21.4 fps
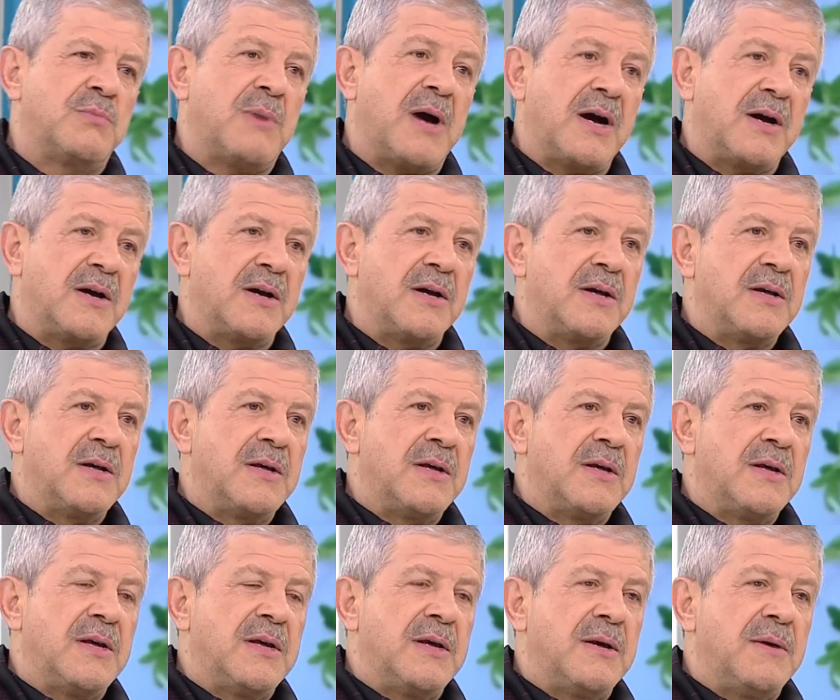Bak
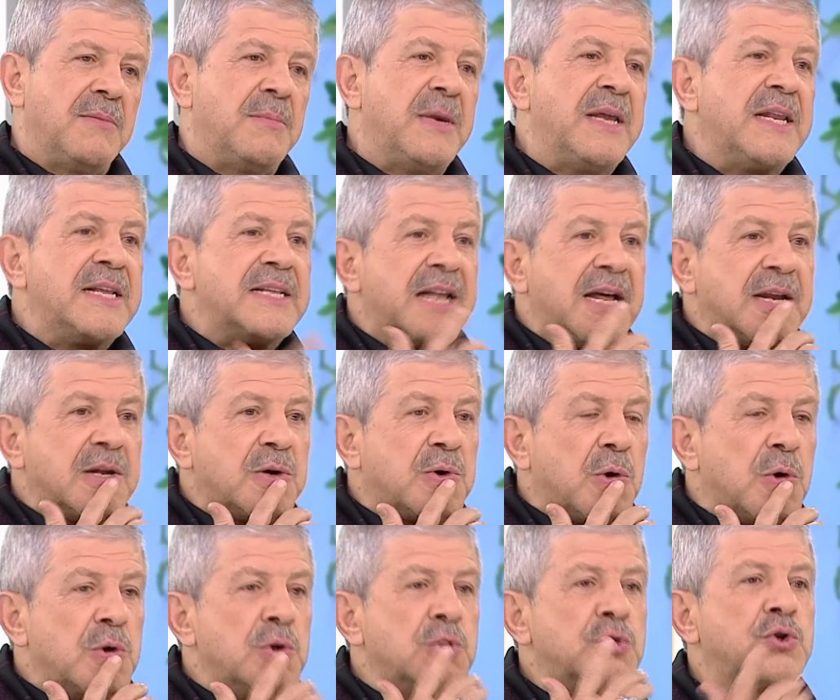
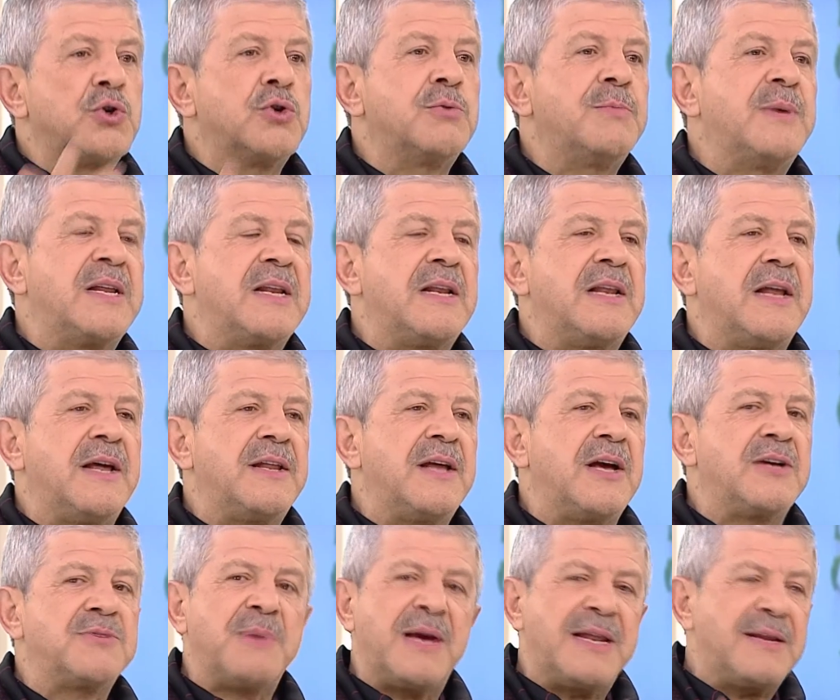birileri konuşur
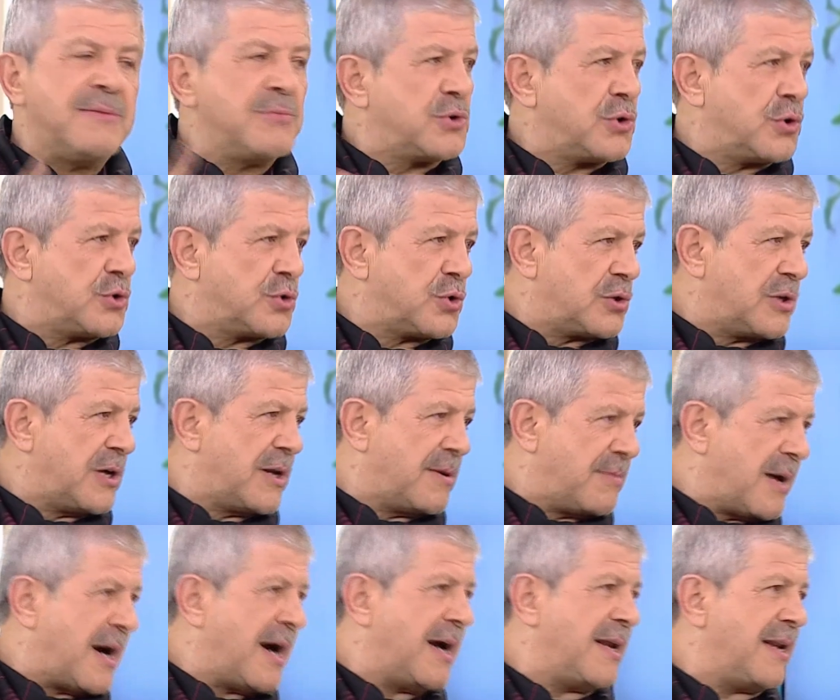birileri yaş. Benim
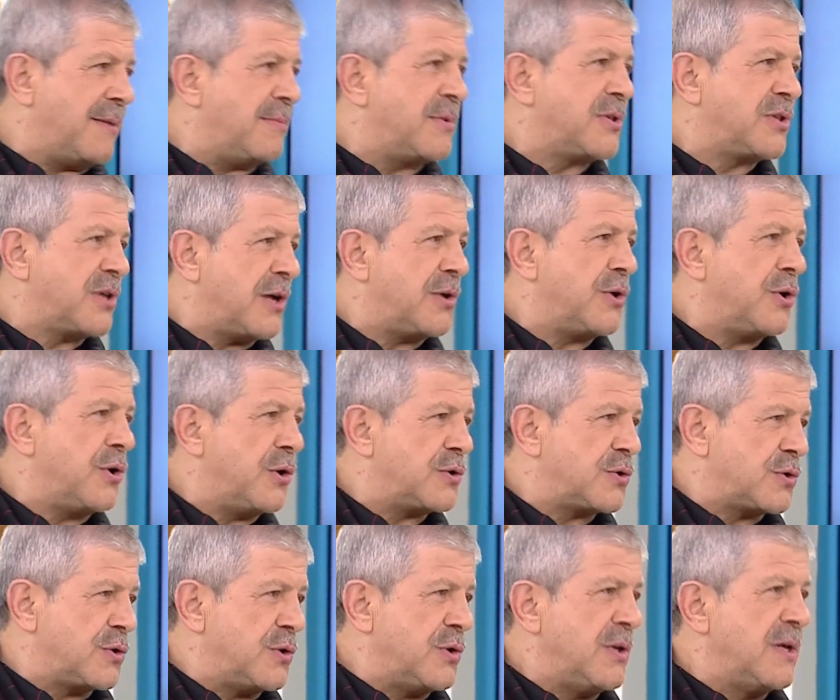çocuklarım ailemi
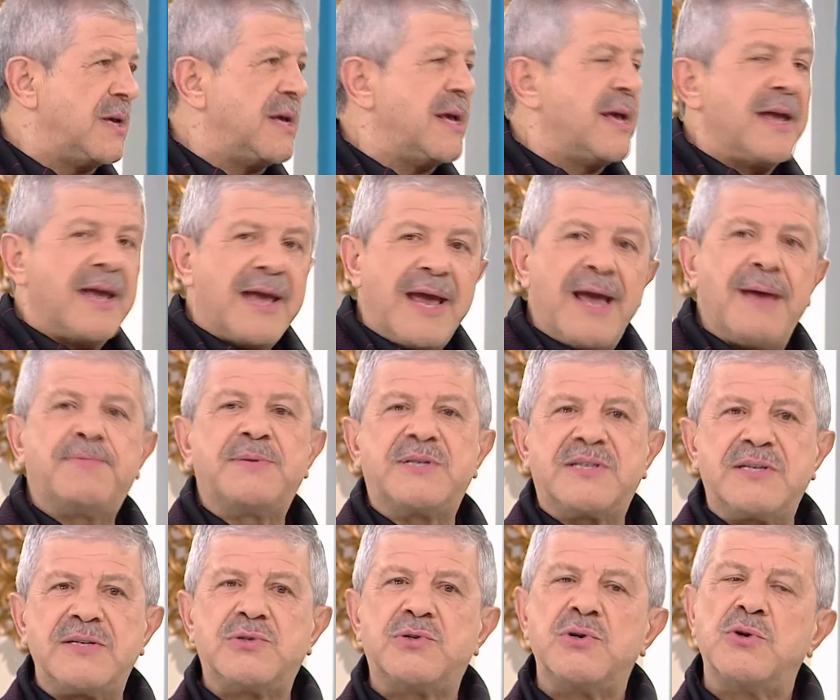tanıyorsun. Evet, evet.
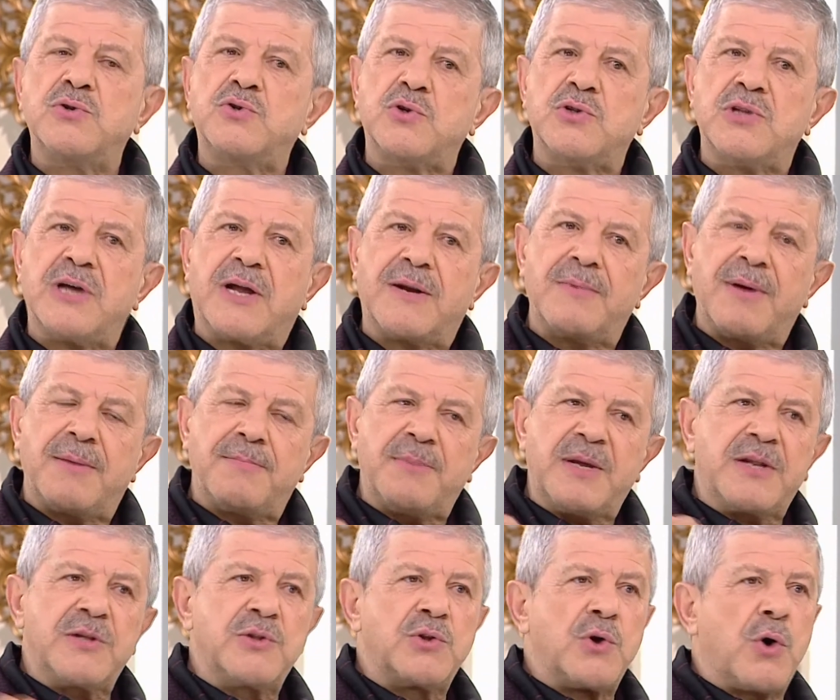Hepsi
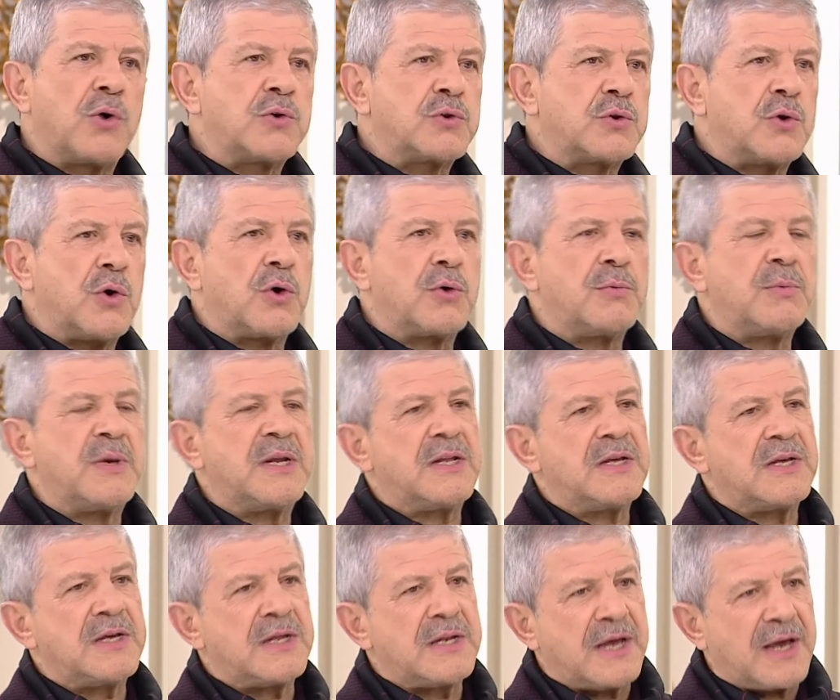çocuklarıma biri doktor
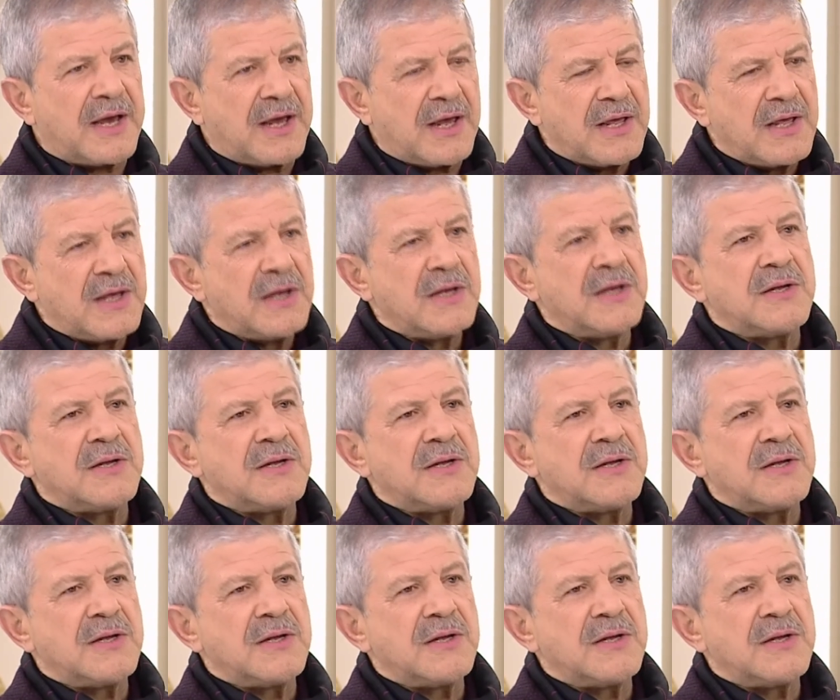biri yine